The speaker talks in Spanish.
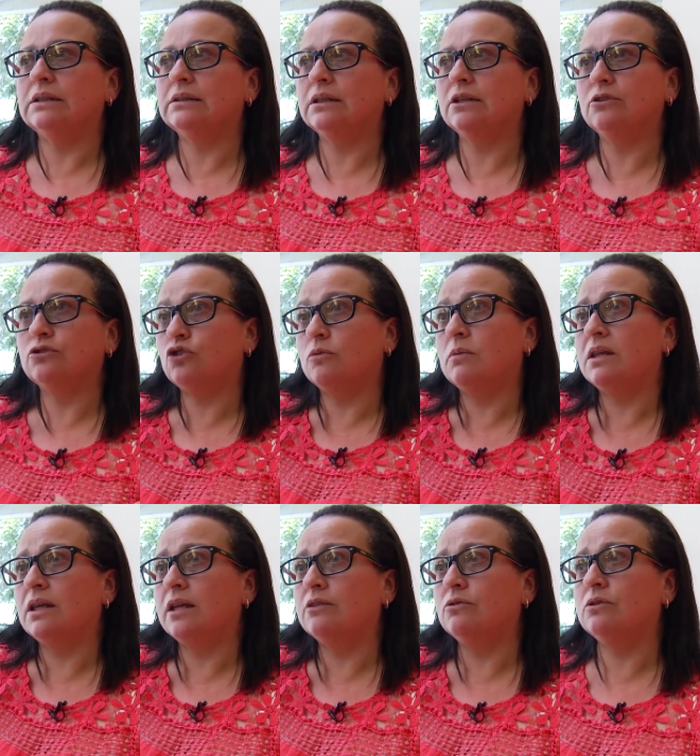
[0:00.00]
Y si lo estoy
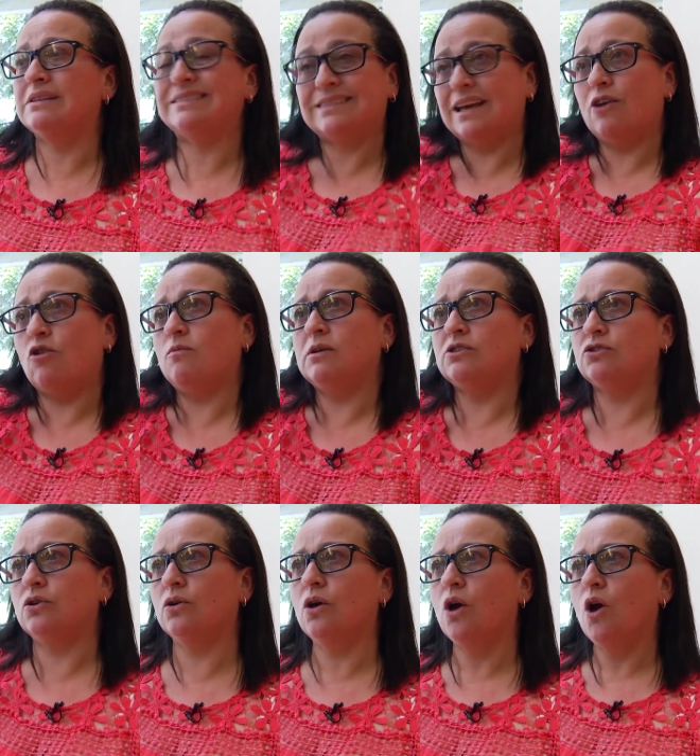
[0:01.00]
midiendo y sé cómo
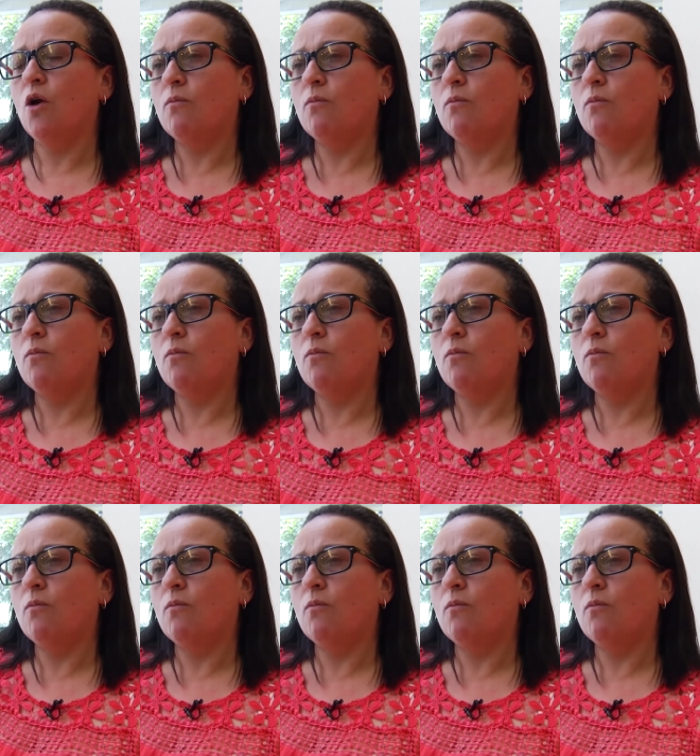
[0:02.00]
estoy,